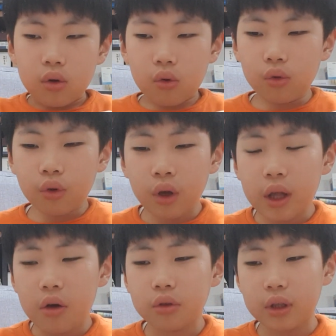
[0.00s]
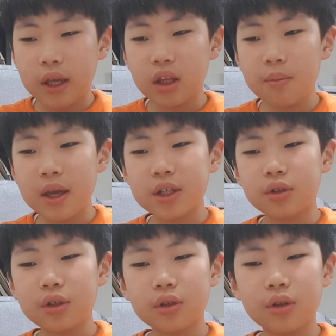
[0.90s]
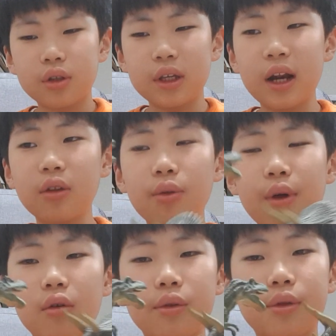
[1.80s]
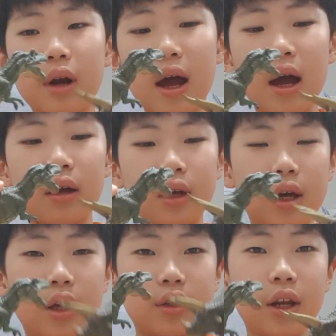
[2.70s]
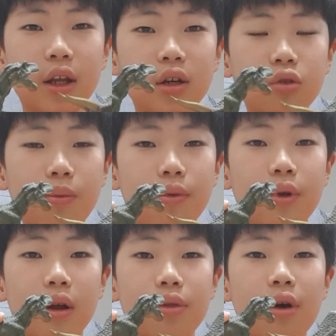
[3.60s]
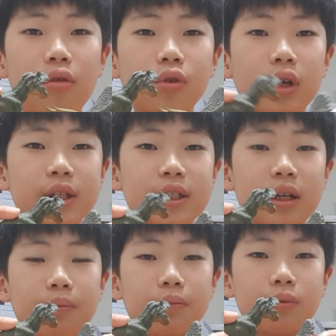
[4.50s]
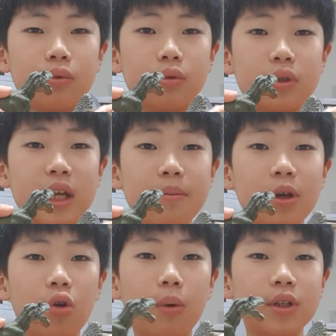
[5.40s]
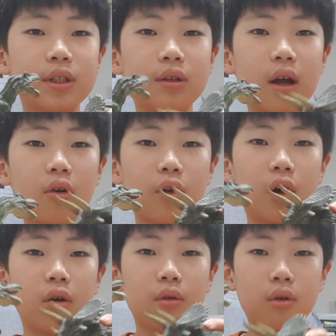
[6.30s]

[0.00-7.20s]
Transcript: 공룡이 나오는 애니메이션에서 티라노사우루스랑 트리케라톱스랑 싸우는 게 진짜 재밌고 멋있더라고요.